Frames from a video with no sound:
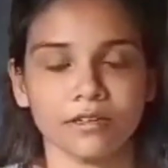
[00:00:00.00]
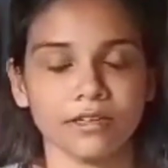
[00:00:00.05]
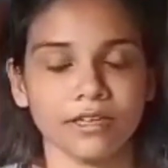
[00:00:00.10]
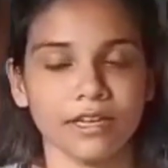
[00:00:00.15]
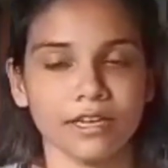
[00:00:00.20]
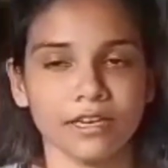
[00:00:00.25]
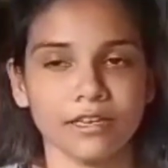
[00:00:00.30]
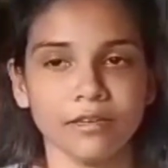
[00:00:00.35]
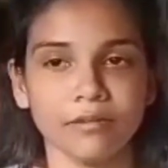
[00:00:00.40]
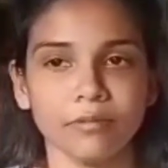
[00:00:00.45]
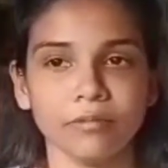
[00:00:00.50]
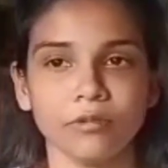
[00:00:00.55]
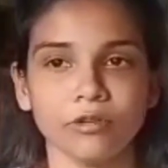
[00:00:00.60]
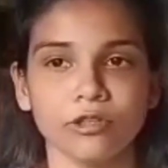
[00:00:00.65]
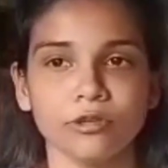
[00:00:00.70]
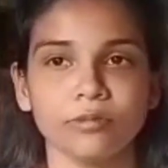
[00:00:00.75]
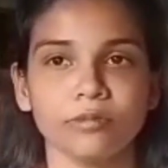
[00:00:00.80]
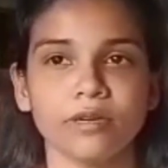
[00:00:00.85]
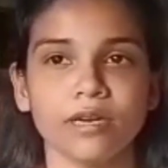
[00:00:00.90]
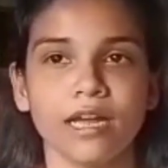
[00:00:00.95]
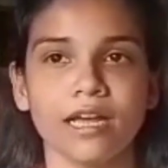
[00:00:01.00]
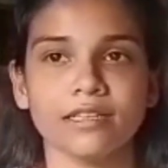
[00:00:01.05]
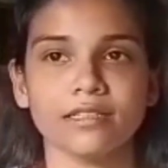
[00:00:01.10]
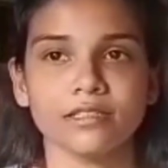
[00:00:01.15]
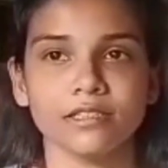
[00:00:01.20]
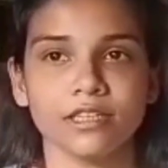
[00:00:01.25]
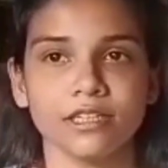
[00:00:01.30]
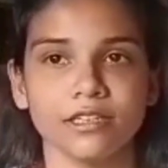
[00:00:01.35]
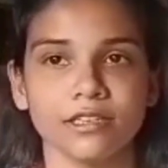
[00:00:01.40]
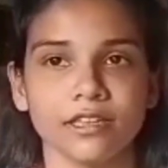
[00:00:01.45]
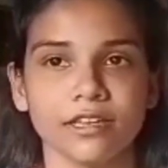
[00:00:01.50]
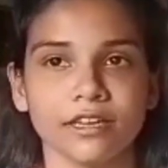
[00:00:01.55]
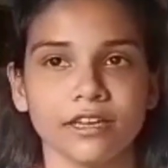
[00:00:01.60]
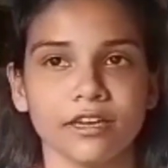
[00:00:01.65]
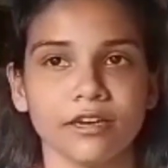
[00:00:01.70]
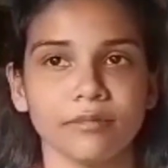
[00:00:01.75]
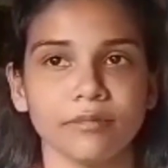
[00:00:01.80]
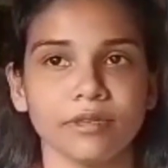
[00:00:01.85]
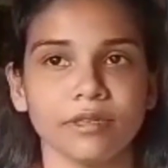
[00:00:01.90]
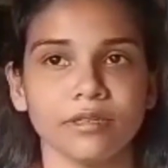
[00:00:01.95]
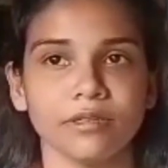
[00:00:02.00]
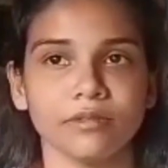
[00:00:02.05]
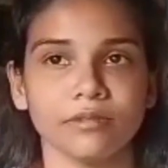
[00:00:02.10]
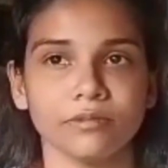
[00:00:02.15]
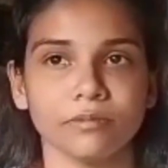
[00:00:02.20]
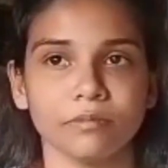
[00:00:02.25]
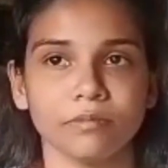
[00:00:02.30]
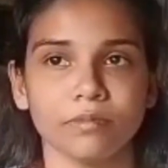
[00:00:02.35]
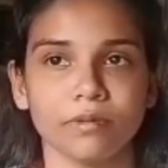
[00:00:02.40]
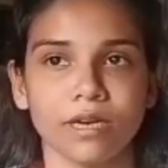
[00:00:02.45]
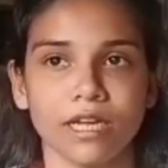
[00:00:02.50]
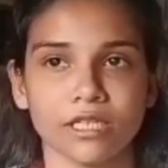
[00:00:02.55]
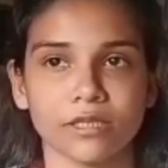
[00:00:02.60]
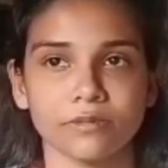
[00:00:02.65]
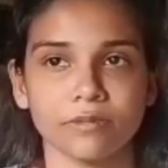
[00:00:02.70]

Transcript: খেলি প্রথম ক্লাস থ্রি থেকে আমি ক্লাস